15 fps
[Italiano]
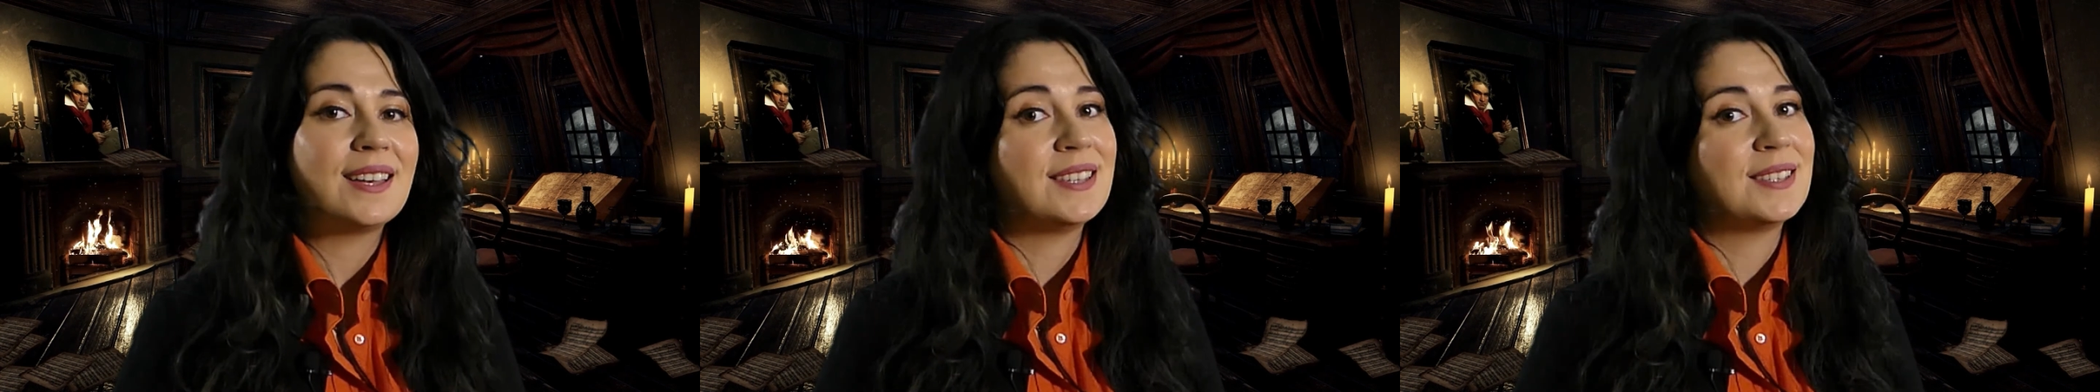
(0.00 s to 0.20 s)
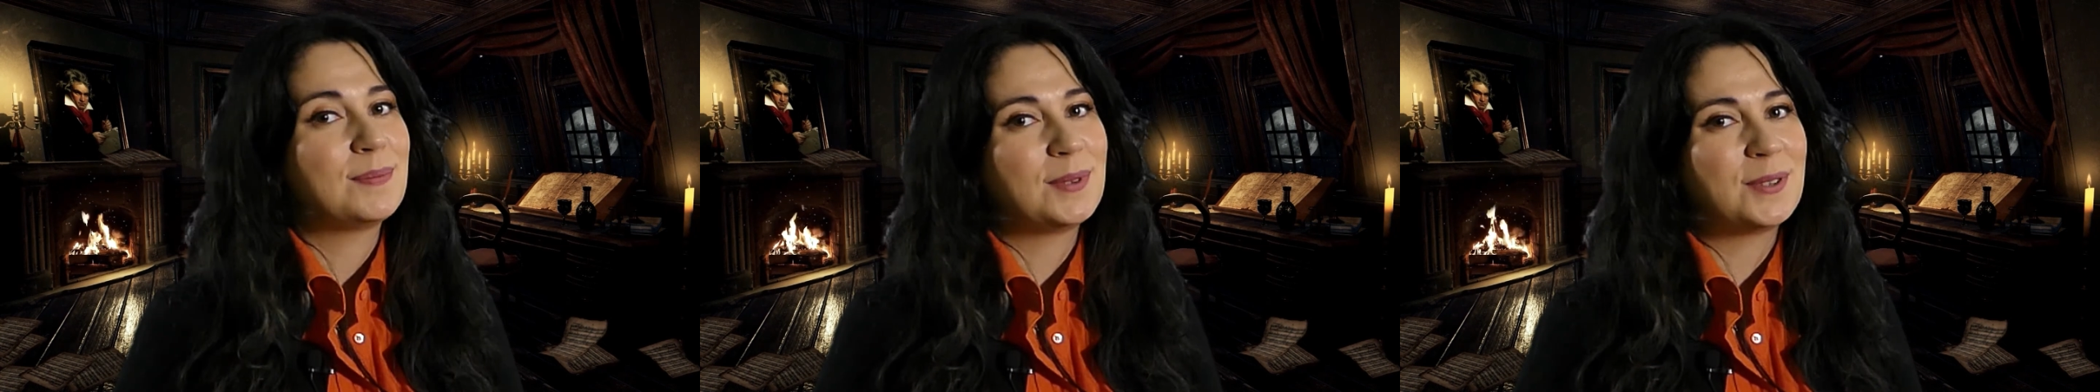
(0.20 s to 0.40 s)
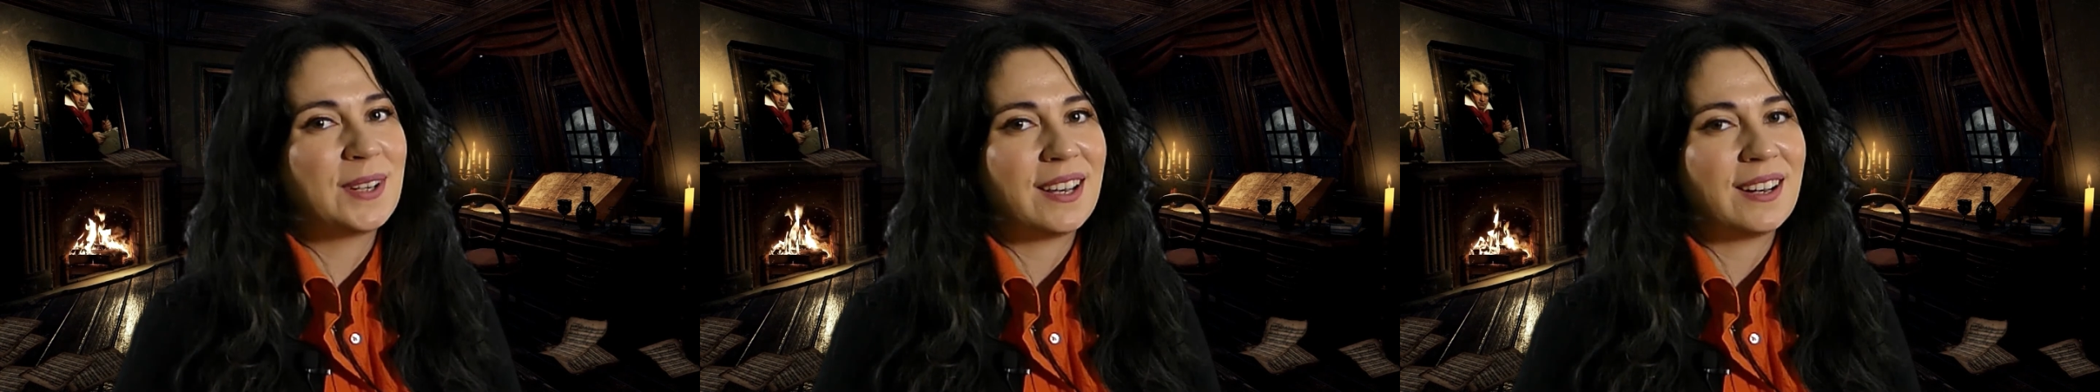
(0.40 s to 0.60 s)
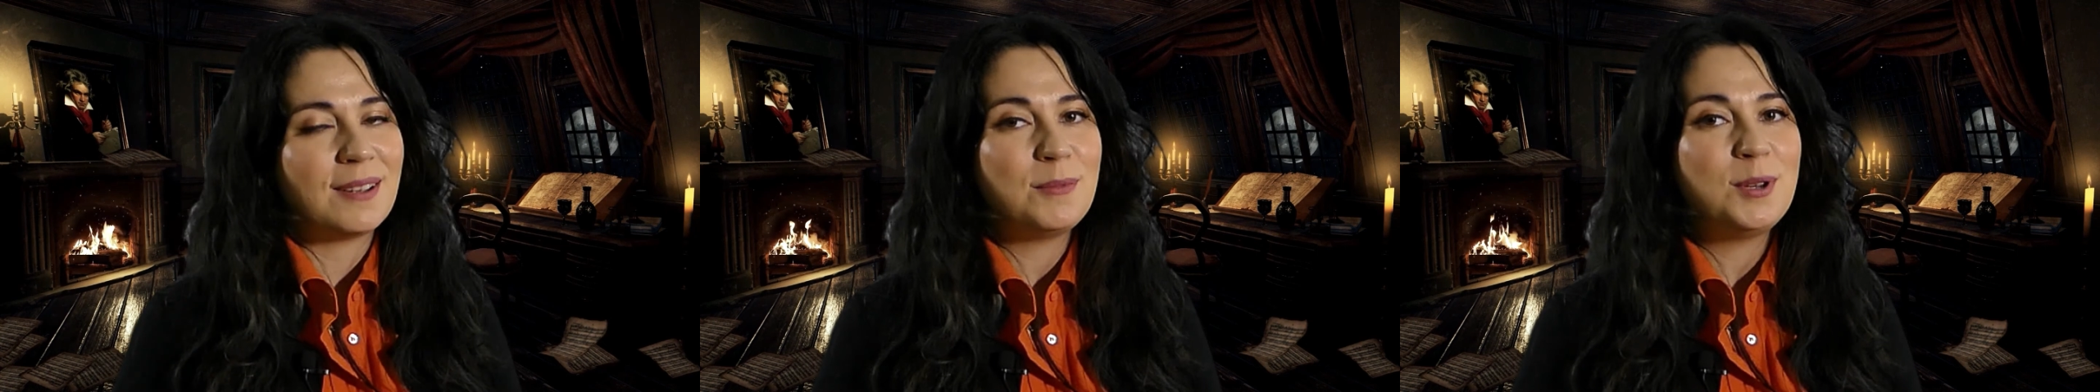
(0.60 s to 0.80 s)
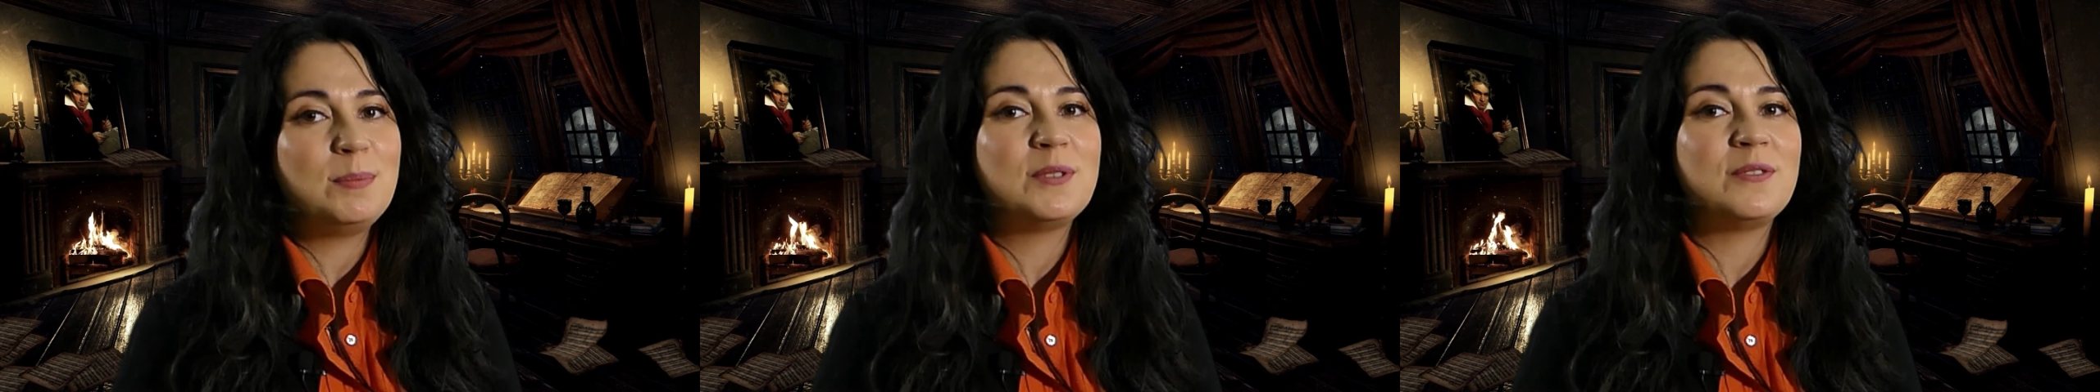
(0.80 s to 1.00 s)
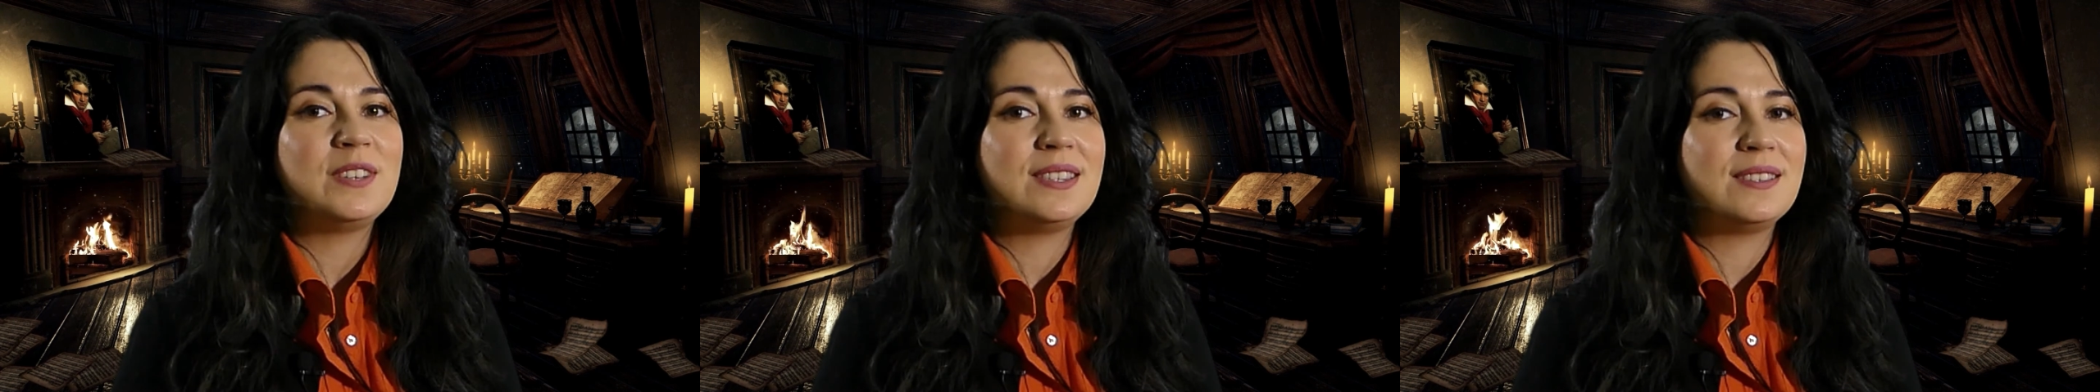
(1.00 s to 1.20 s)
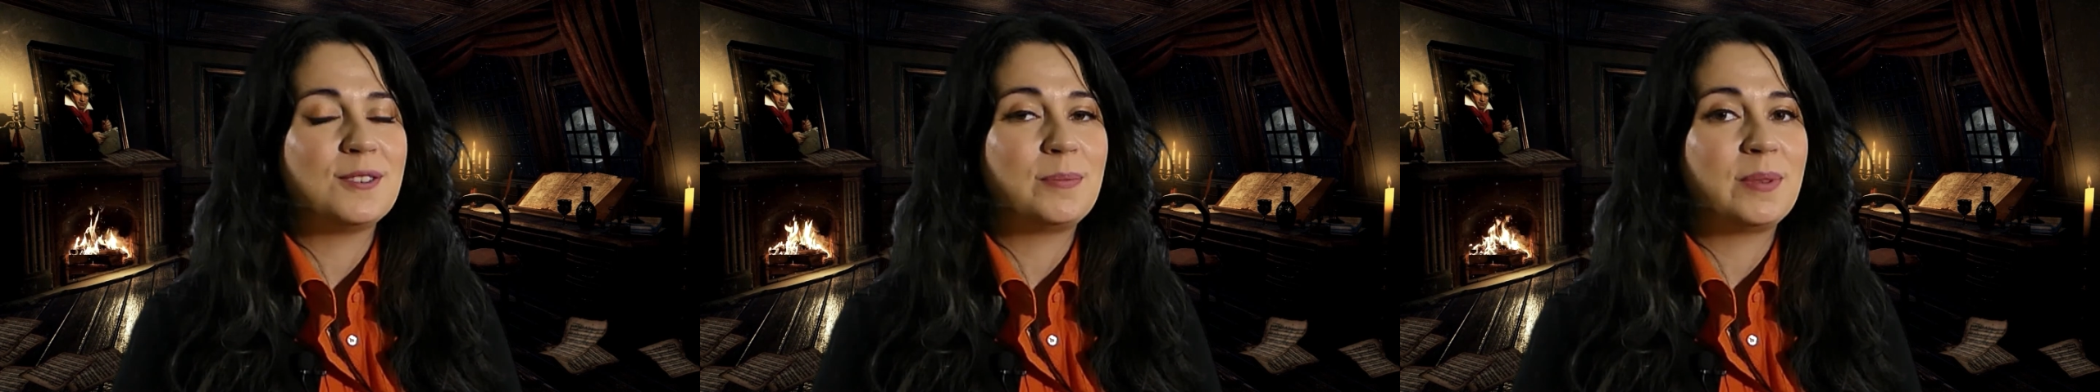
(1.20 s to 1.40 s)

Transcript: esploreremo il mio vizio